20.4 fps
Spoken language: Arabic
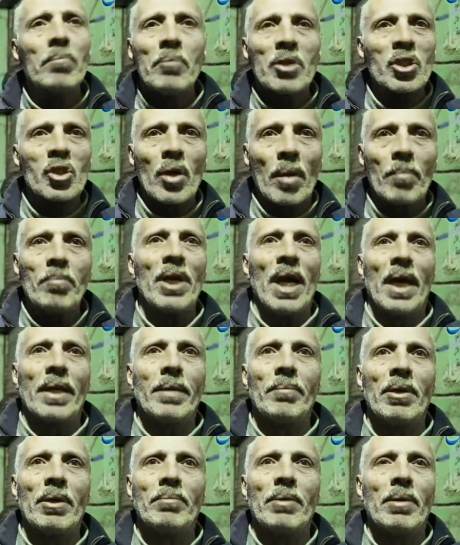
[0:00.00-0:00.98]
متصاب
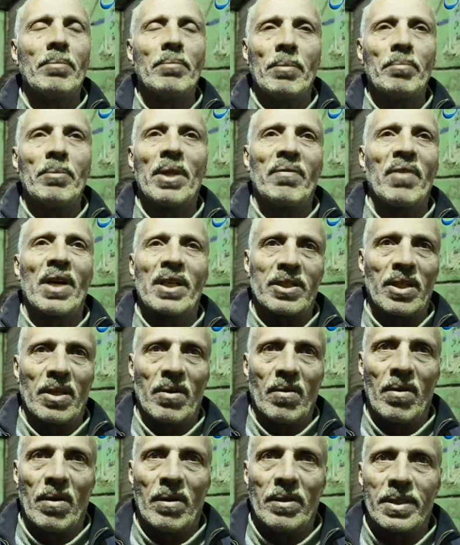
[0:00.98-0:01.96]
يعني
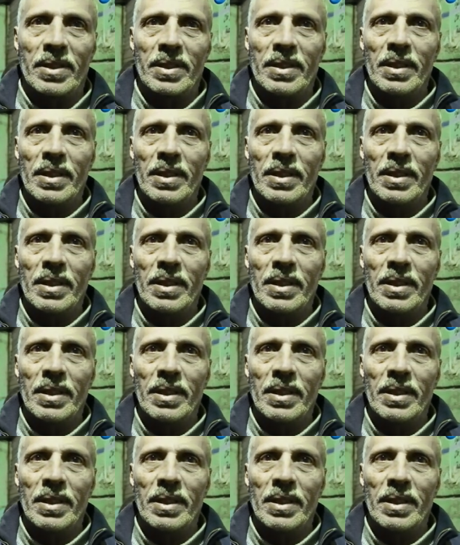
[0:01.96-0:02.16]
متفرتك خالص